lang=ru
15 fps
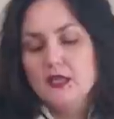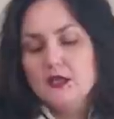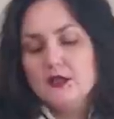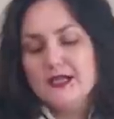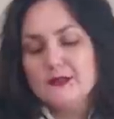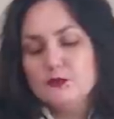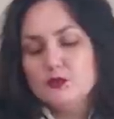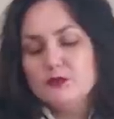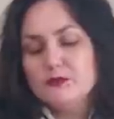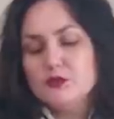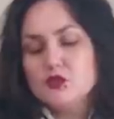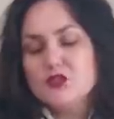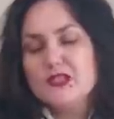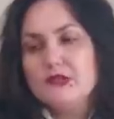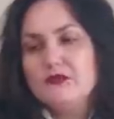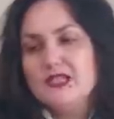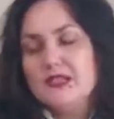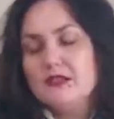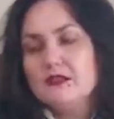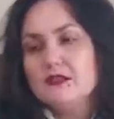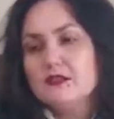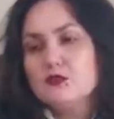Как будто бы
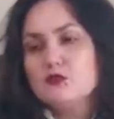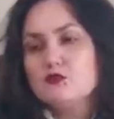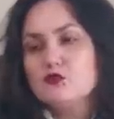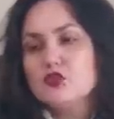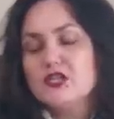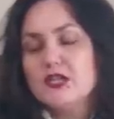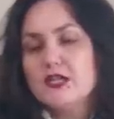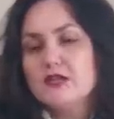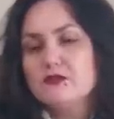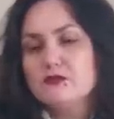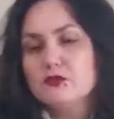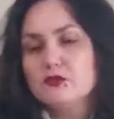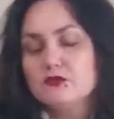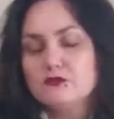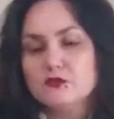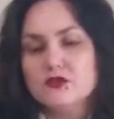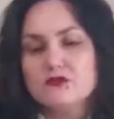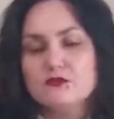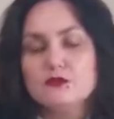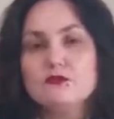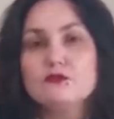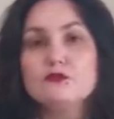человек разрушает вот эту вот
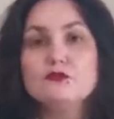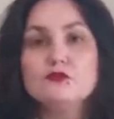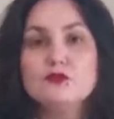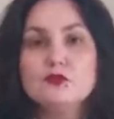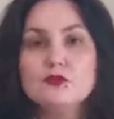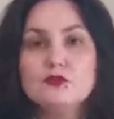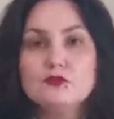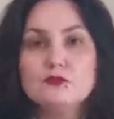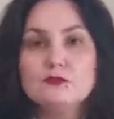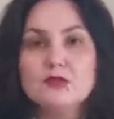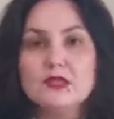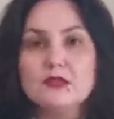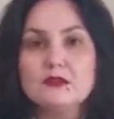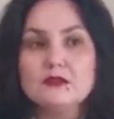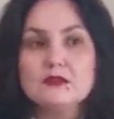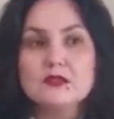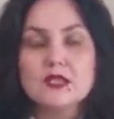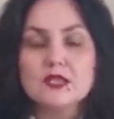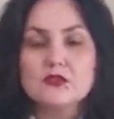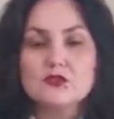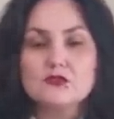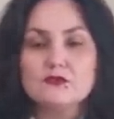свою внутреннюю бедность,
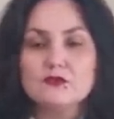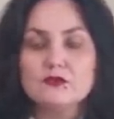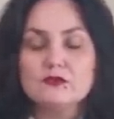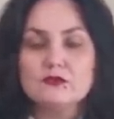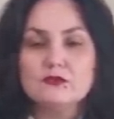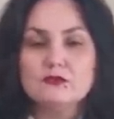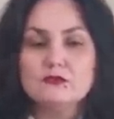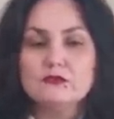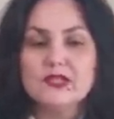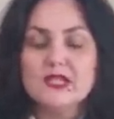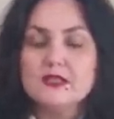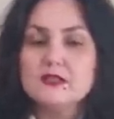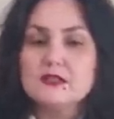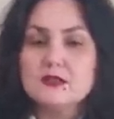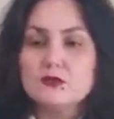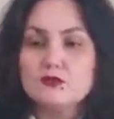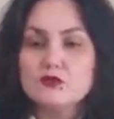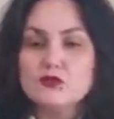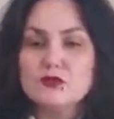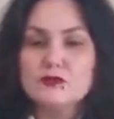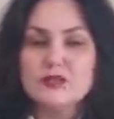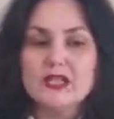да, что вот, ну, я не
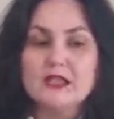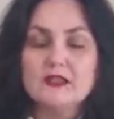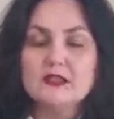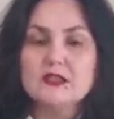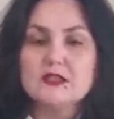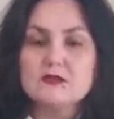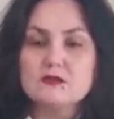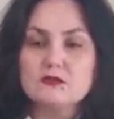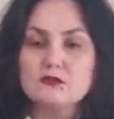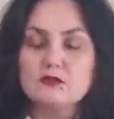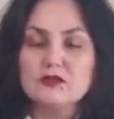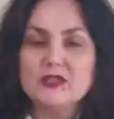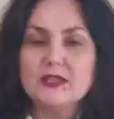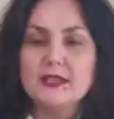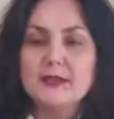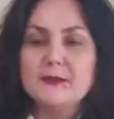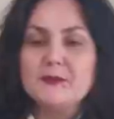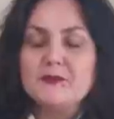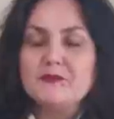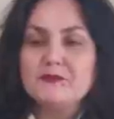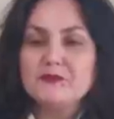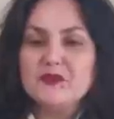заслужил, я недостоин,
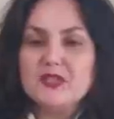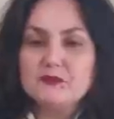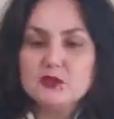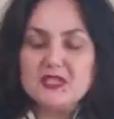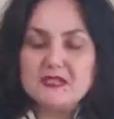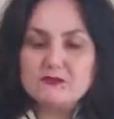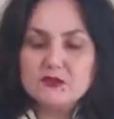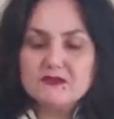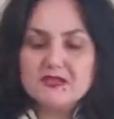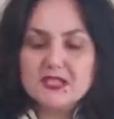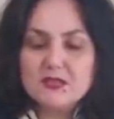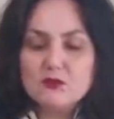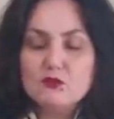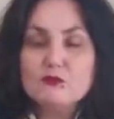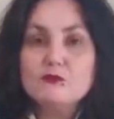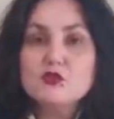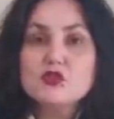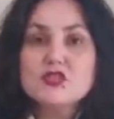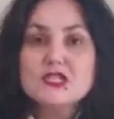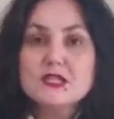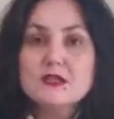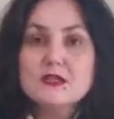вот эти вот все
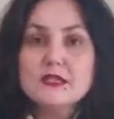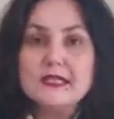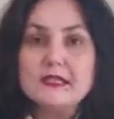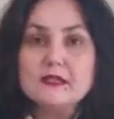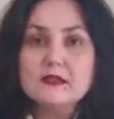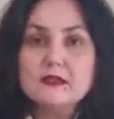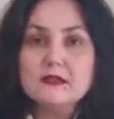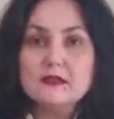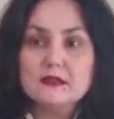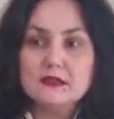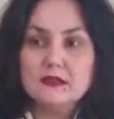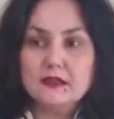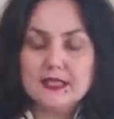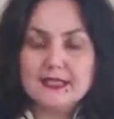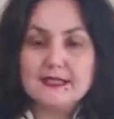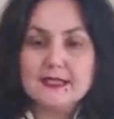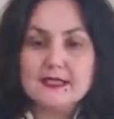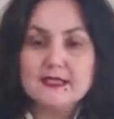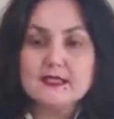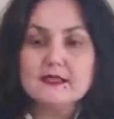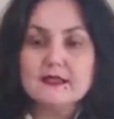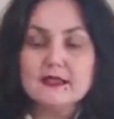убеждения а,
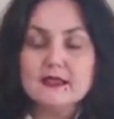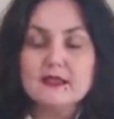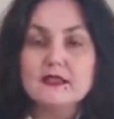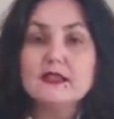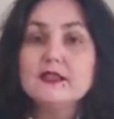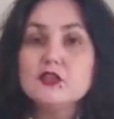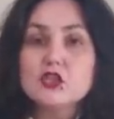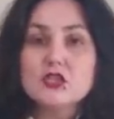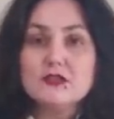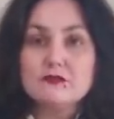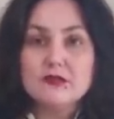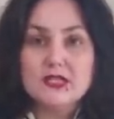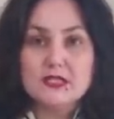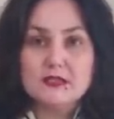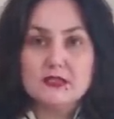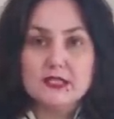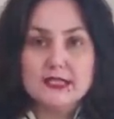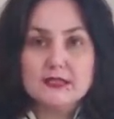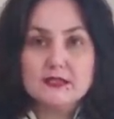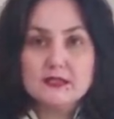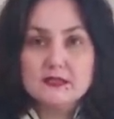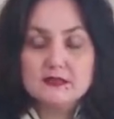касательно лично вас, не
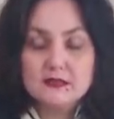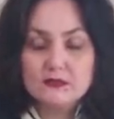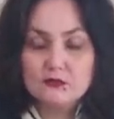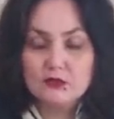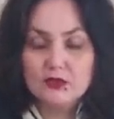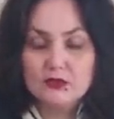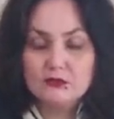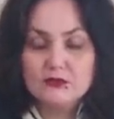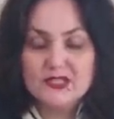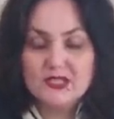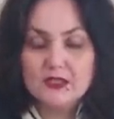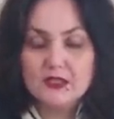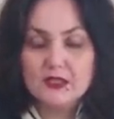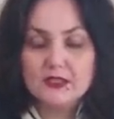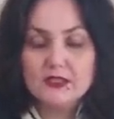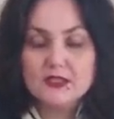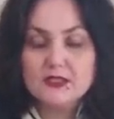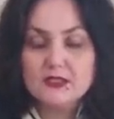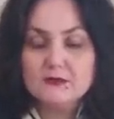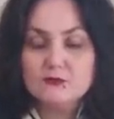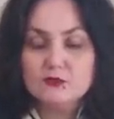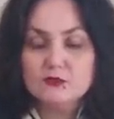касательно других людей, они
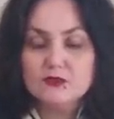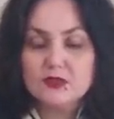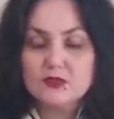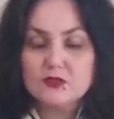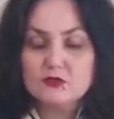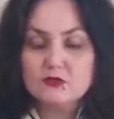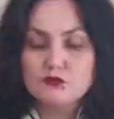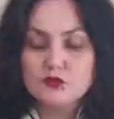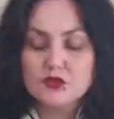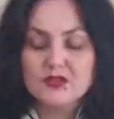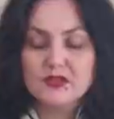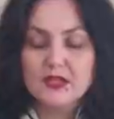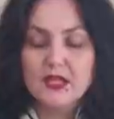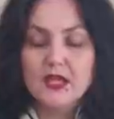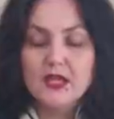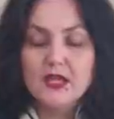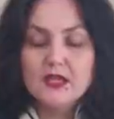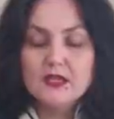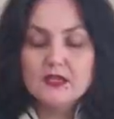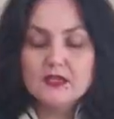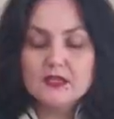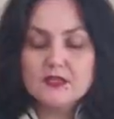здесь будут разрушены.
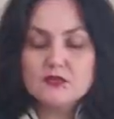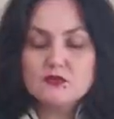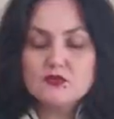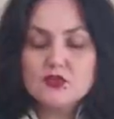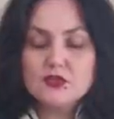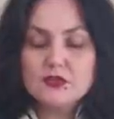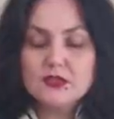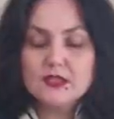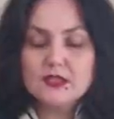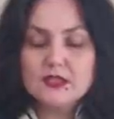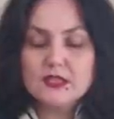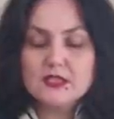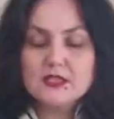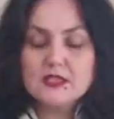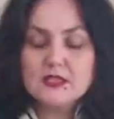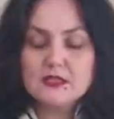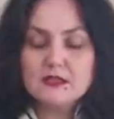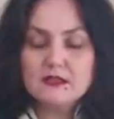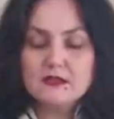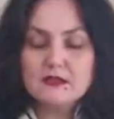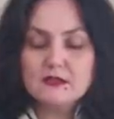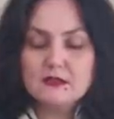И разрушены как
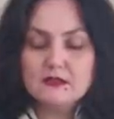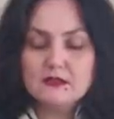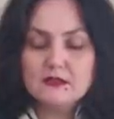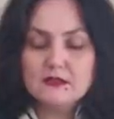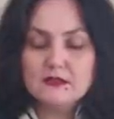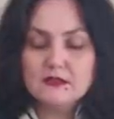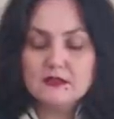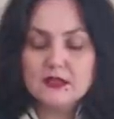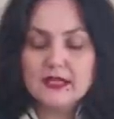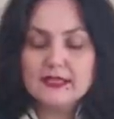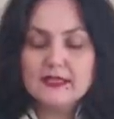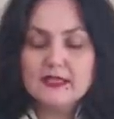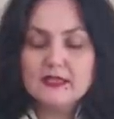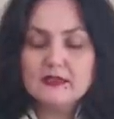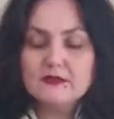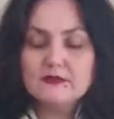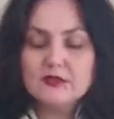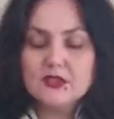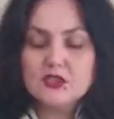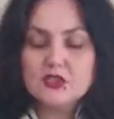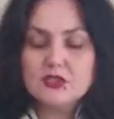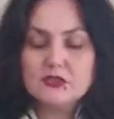раз-таки а, какие-то
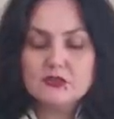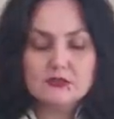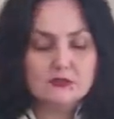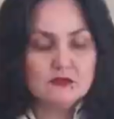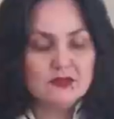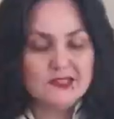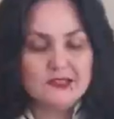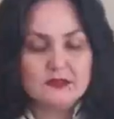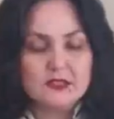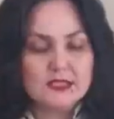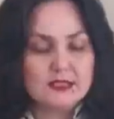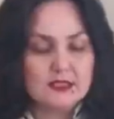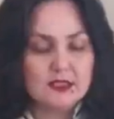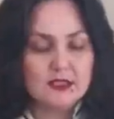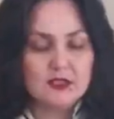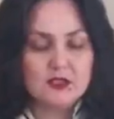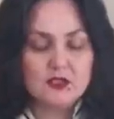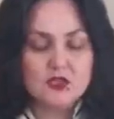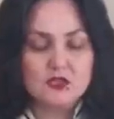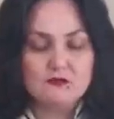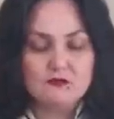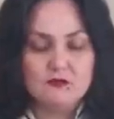ваши э, страхи,
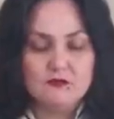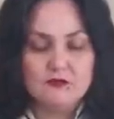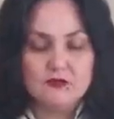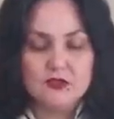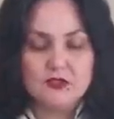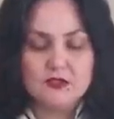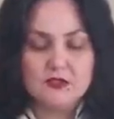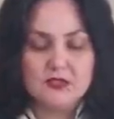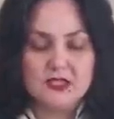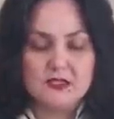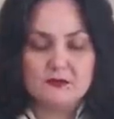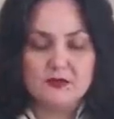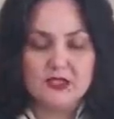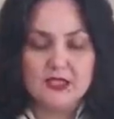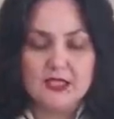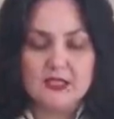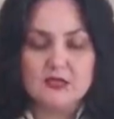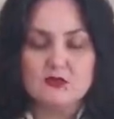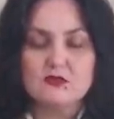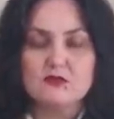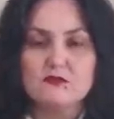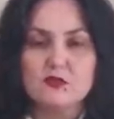чего вы здесь
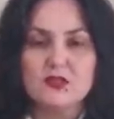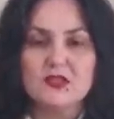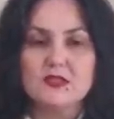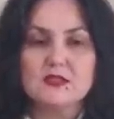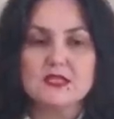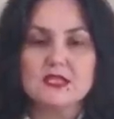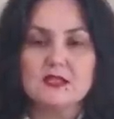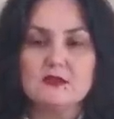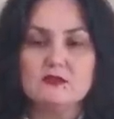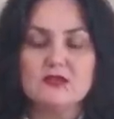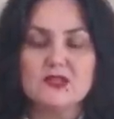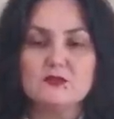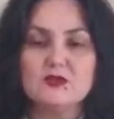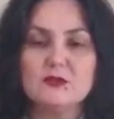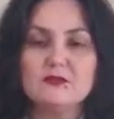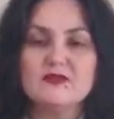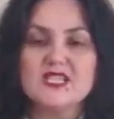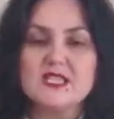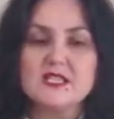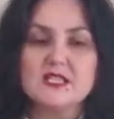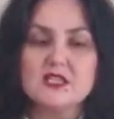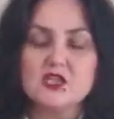боялись. То есть вот этот страх, он как будто бы
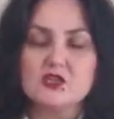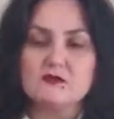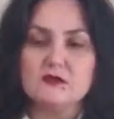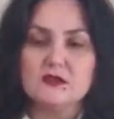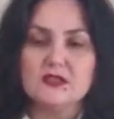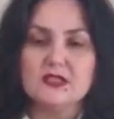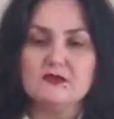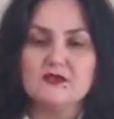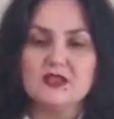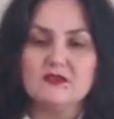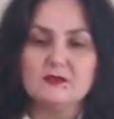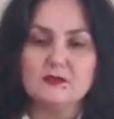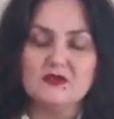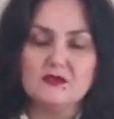вас сдерживал, не давал вам